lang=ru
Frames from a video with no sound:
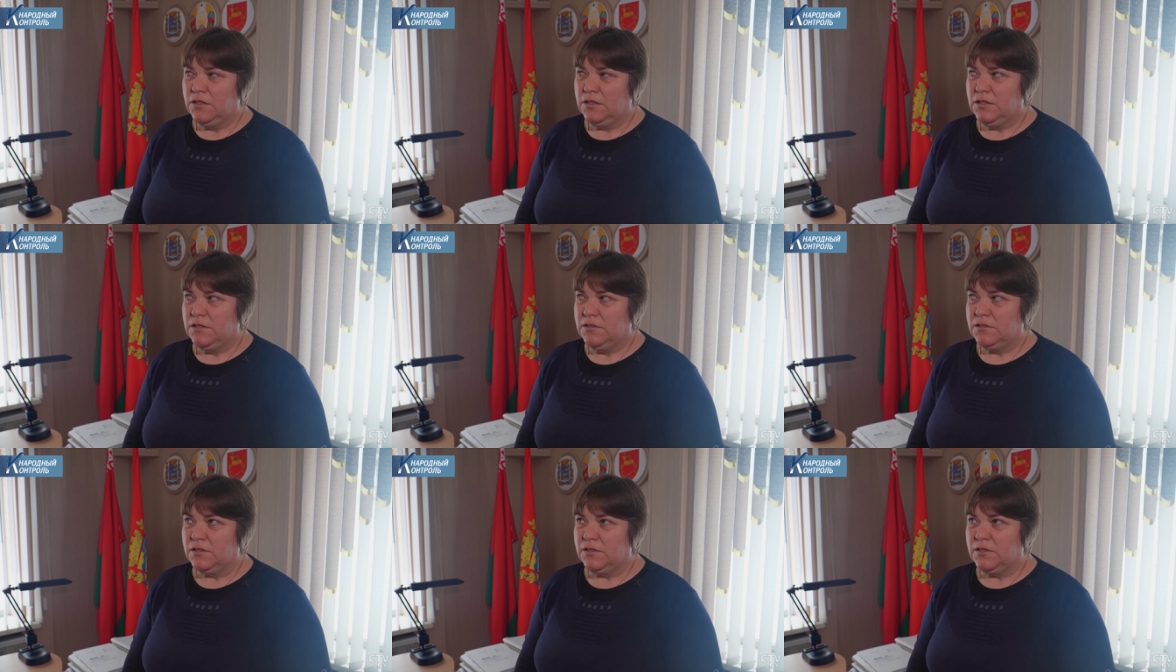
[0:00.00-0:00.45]

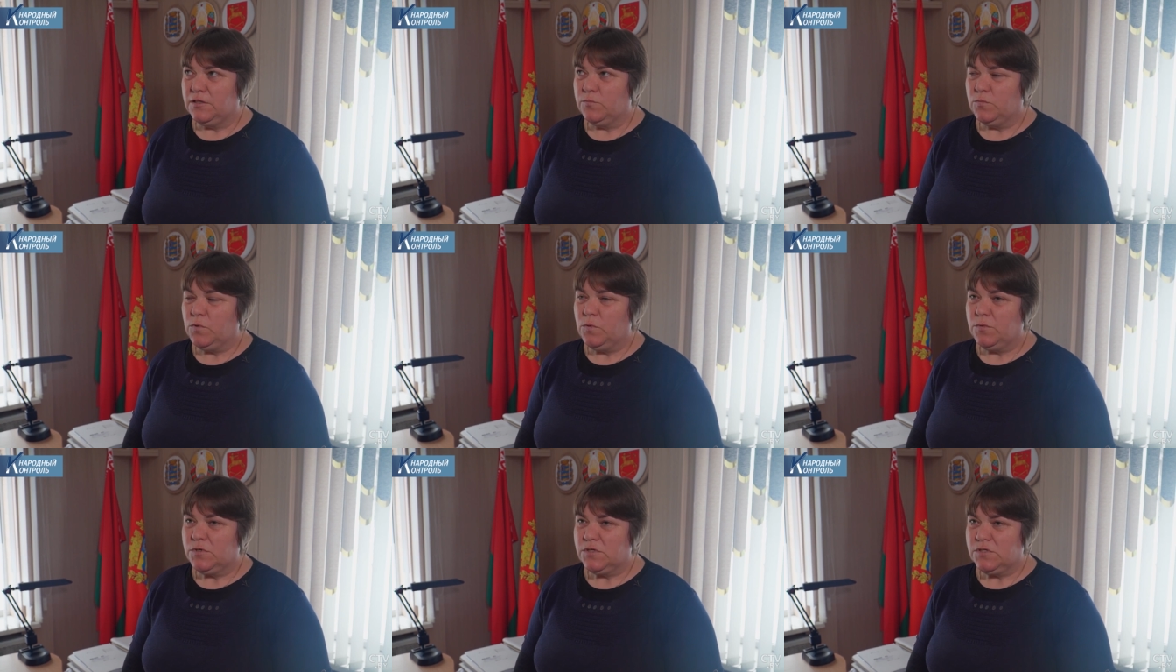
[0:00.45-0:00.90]
И
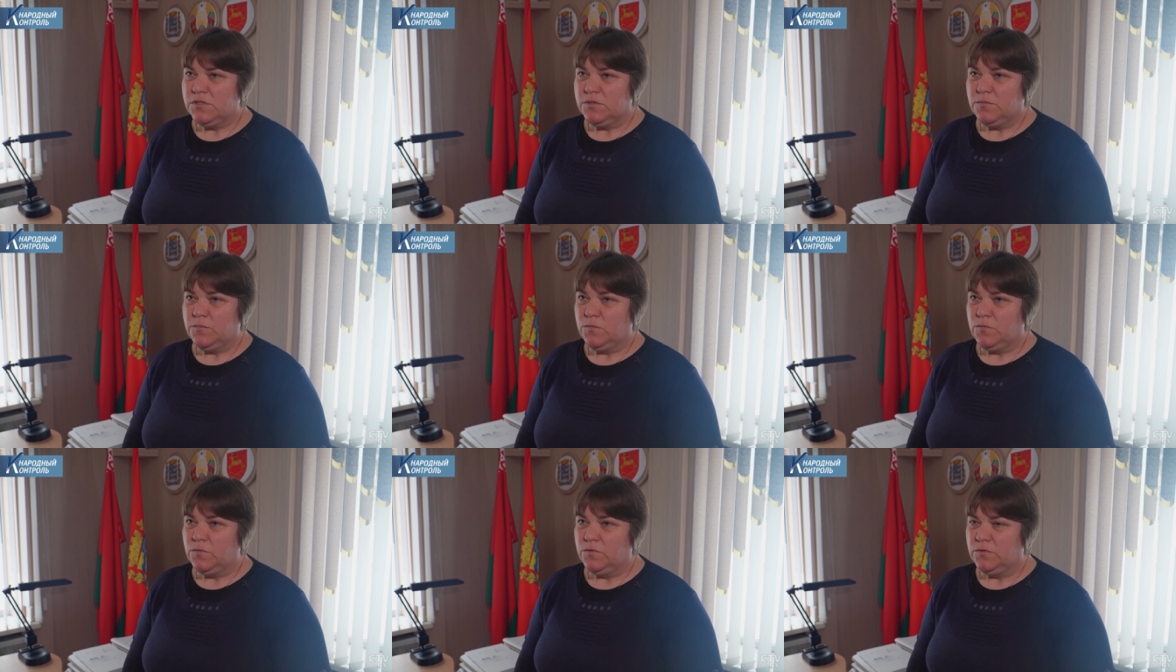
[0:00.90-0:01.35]
таким
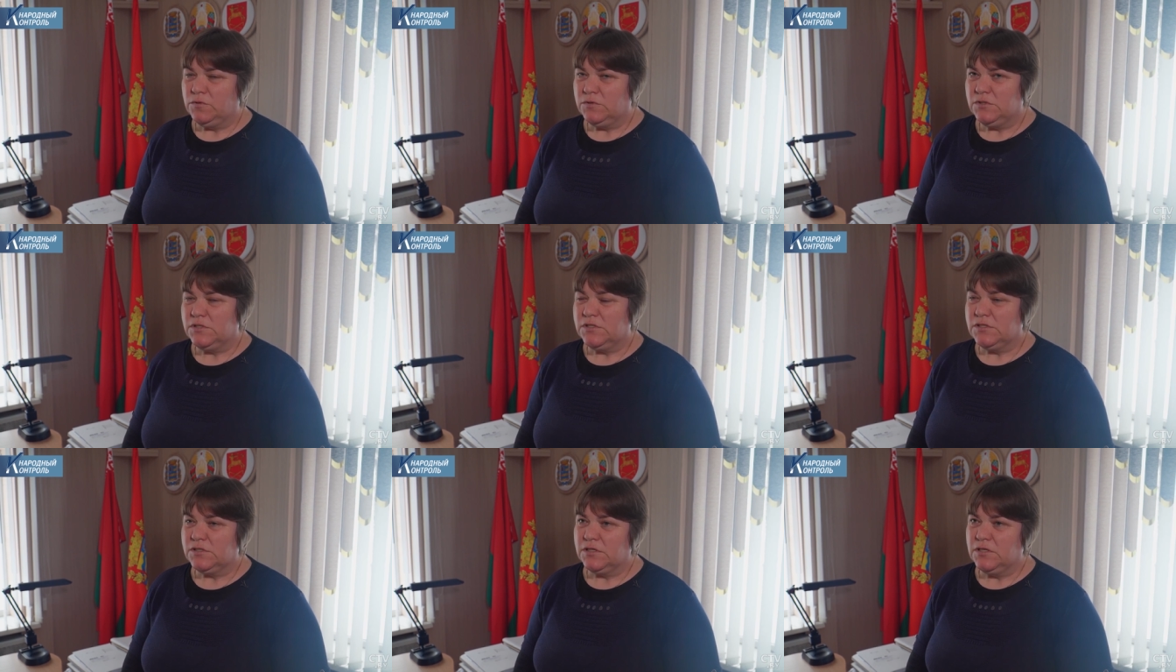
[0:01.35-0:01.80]
образом он
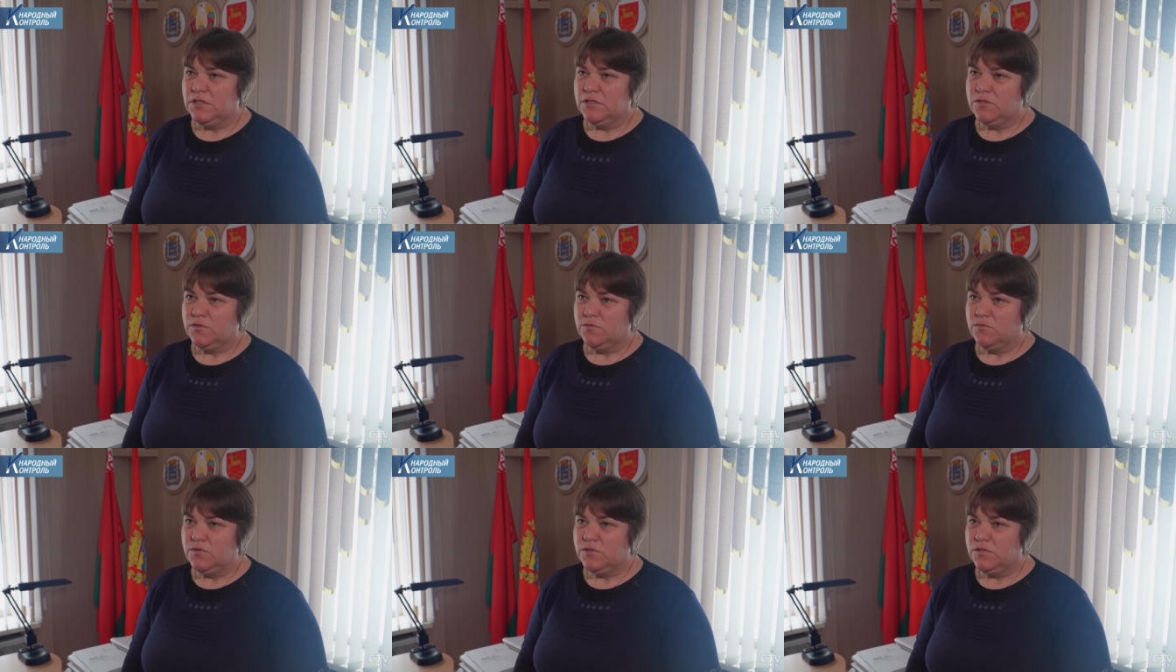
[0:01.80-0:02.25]

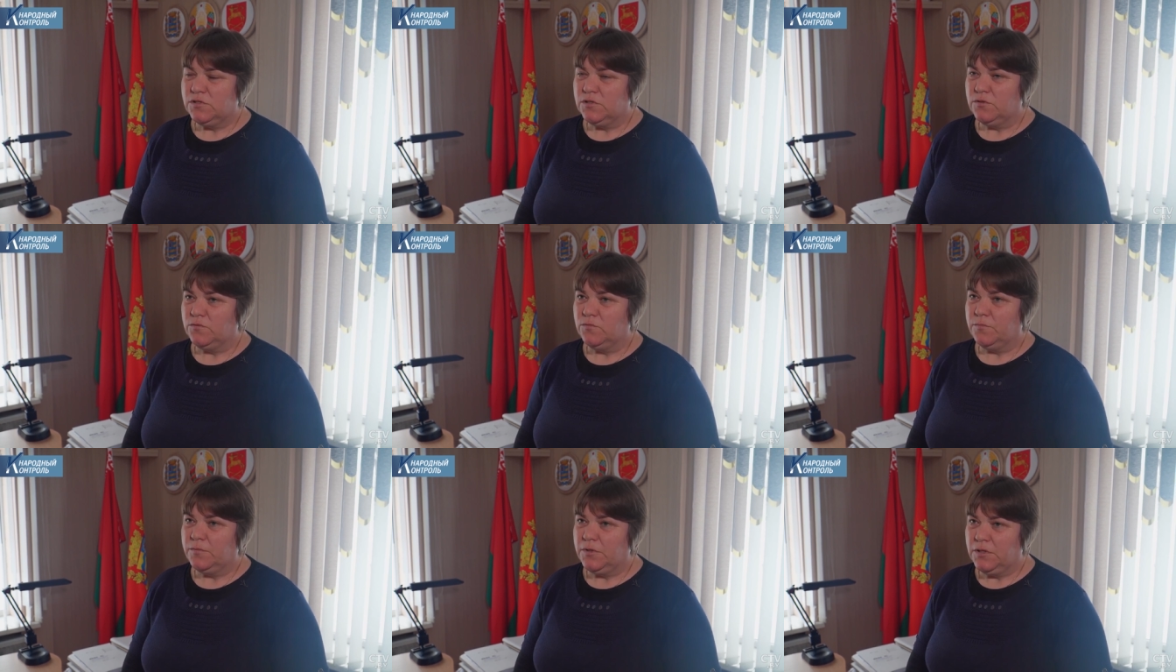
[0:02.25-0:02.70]
соскользнулся и
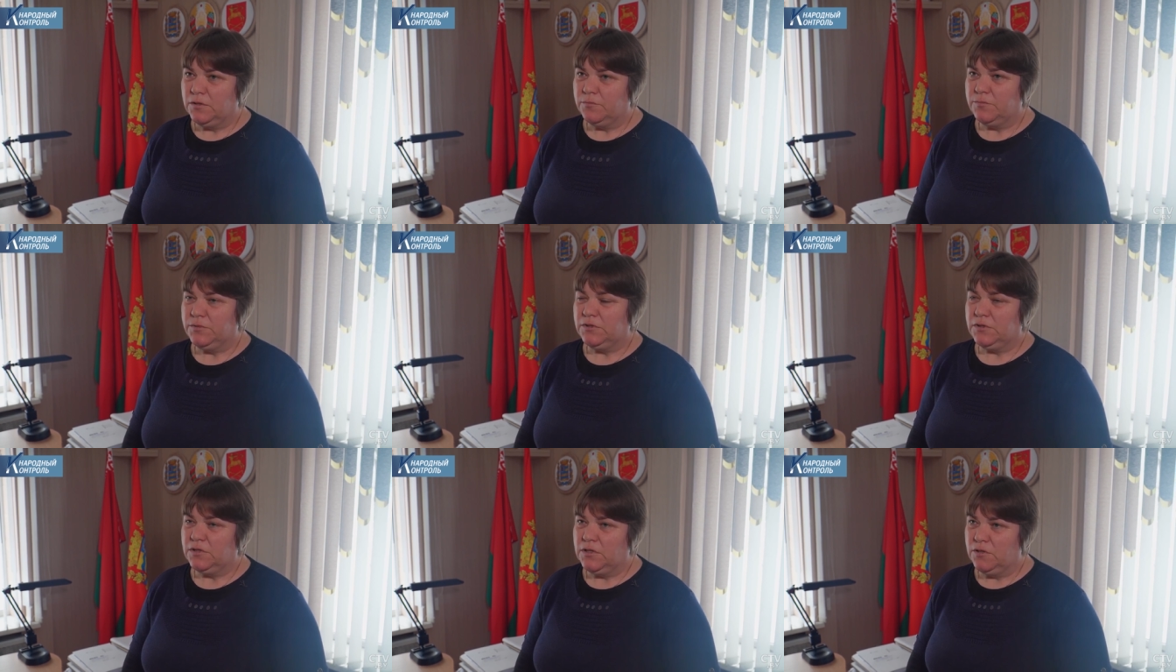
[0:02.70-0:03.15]
упал
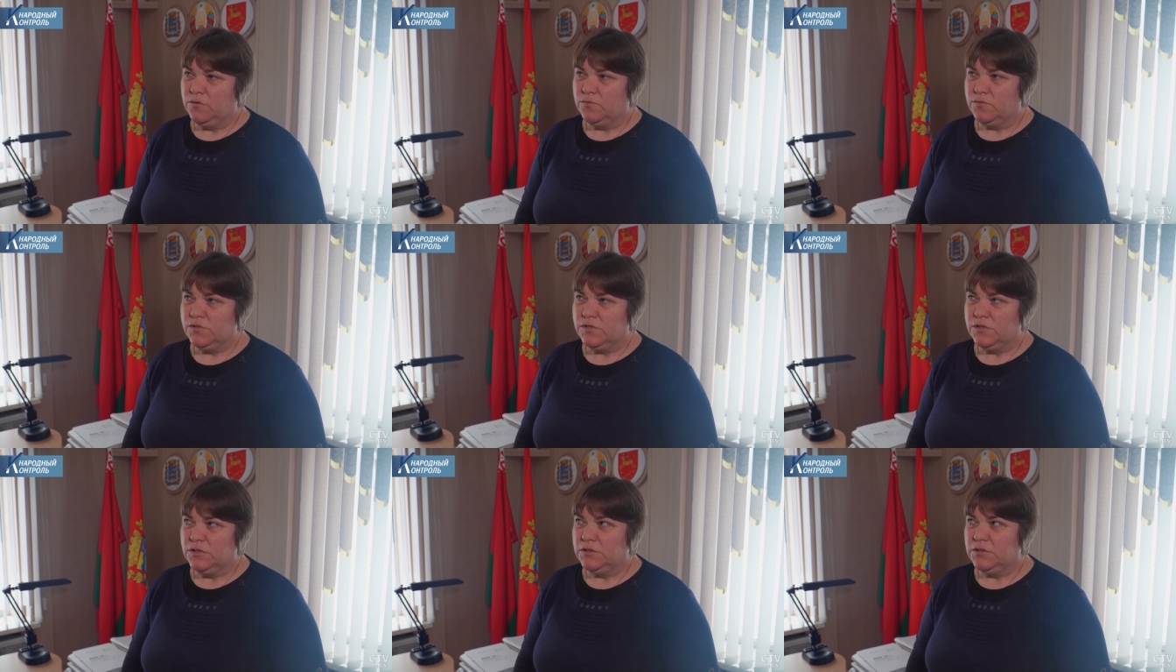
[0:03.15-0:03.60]
под
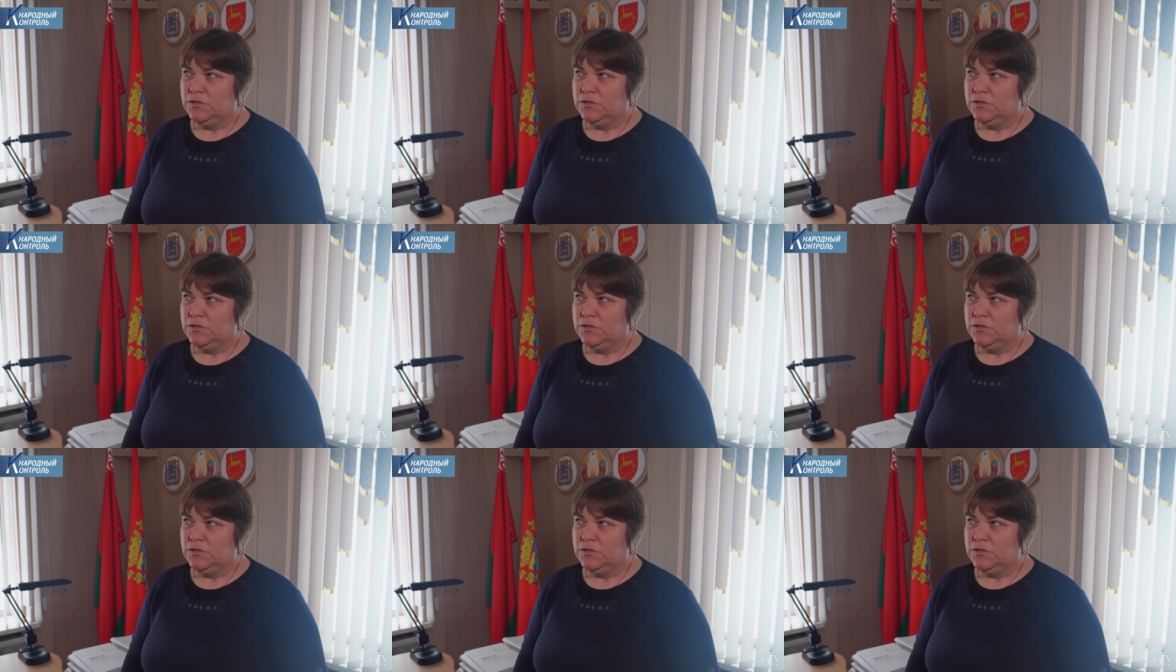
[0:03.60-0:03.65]
колеса.